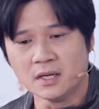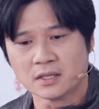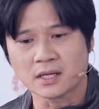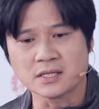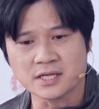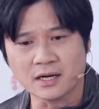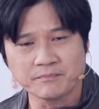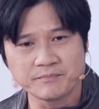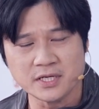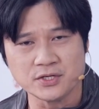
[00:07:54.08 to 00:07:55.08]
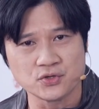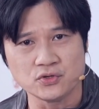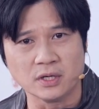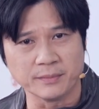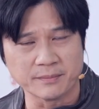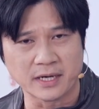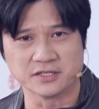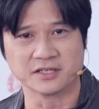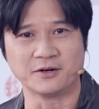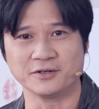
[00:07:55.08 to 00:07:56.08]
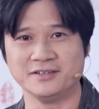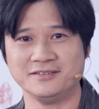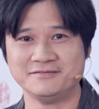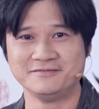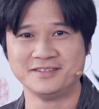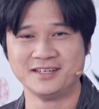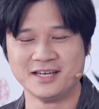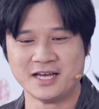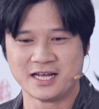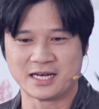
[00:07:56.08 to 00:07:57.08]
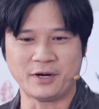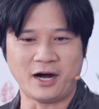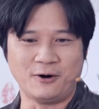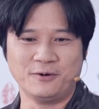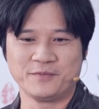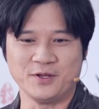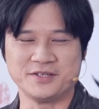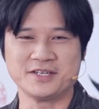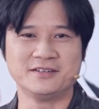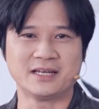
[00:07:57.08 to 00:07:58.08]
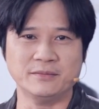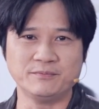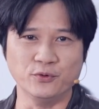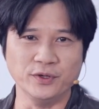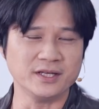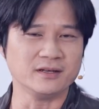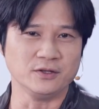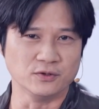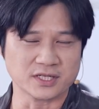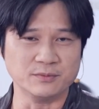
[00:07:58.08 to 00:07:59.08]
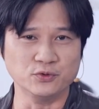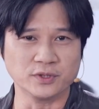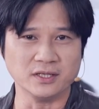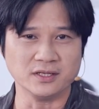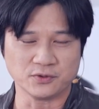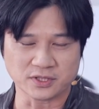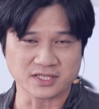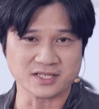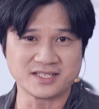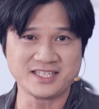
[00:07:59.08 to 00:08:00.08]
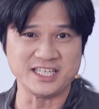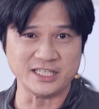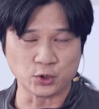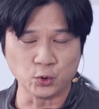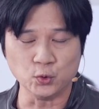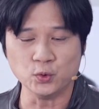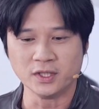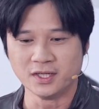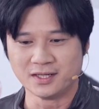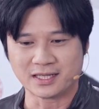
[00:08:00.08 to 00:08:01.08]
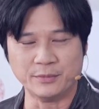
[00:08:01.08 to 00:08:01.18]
大家必须要明白这个道理。那么好，有些人他们不一定有这个目的或者这个企图，他